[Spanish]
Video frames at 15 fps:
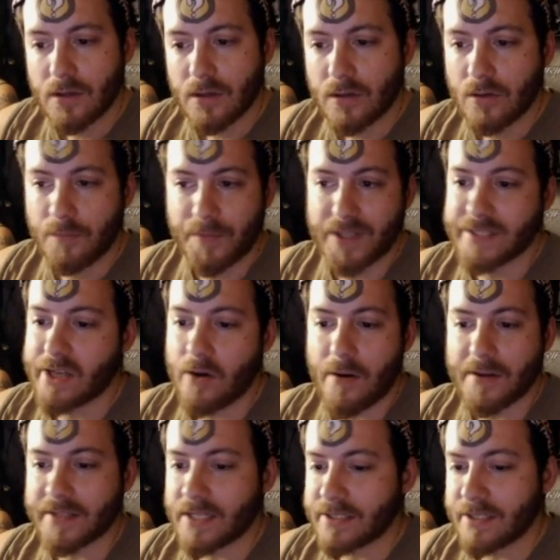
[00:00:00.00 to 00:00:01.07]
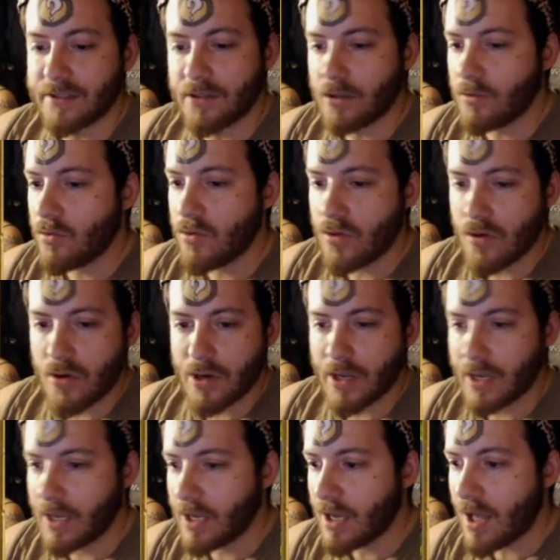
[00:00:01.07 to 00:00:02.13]
Lo, piensa que lo va a matar al siguiente turno,
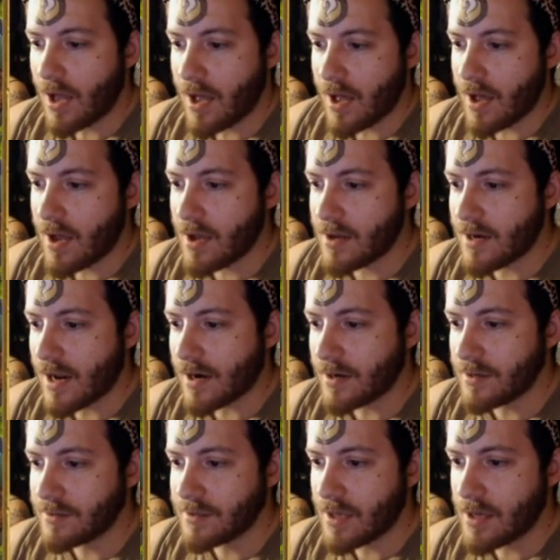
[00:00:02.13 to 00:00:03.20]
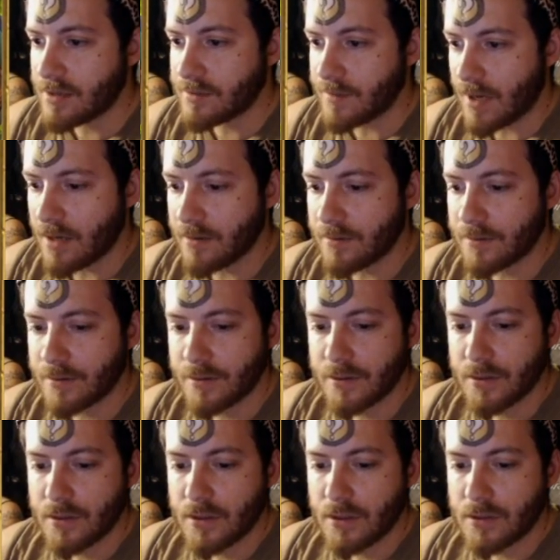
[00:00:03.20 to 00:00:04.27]
jiji, jaja, las risas, vale.
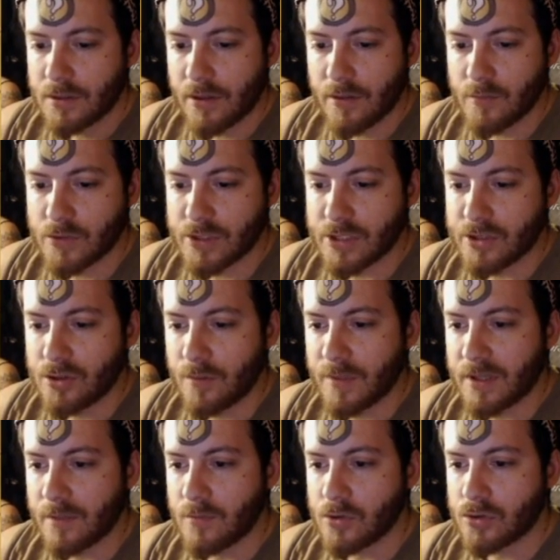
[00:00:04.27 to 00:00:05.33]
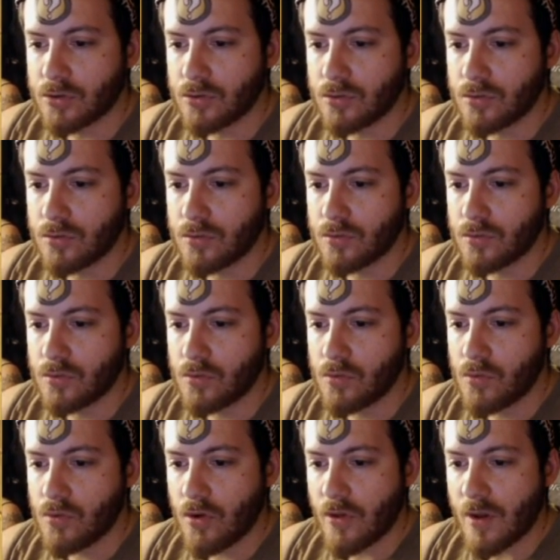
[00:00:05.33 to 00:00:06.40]
Hacemos esto, metemos
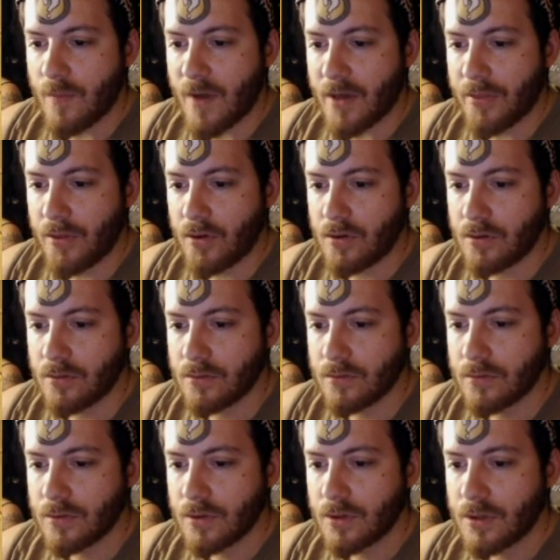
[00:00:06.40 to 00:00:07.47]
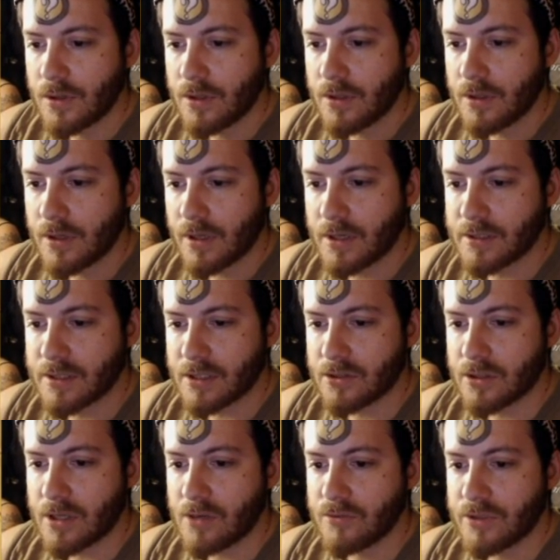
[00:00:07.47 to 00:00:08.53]
uno del mazo que en este caso
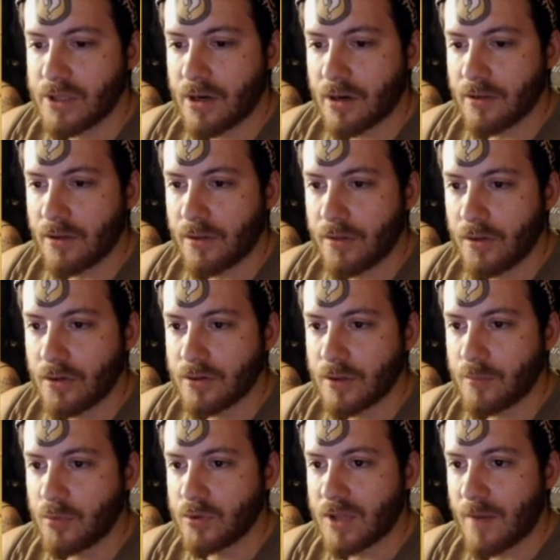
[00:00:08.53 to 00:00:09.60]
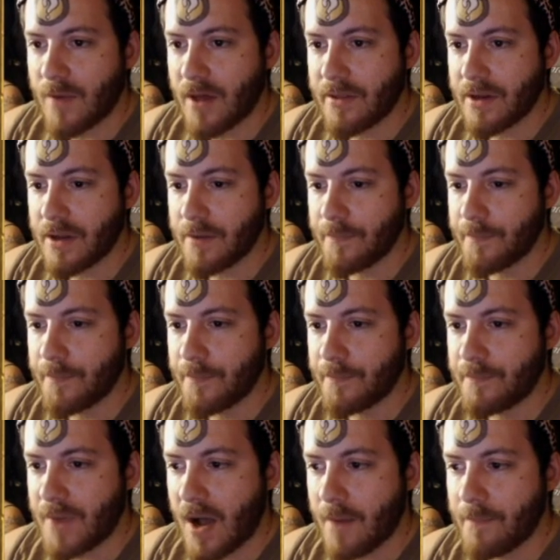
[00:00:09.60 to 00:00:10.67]
será un sin rendición, de puta madre.
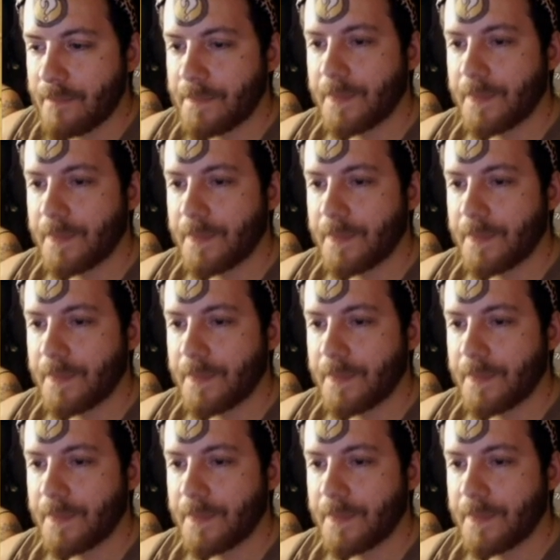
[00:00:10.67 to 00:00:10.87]
Pam.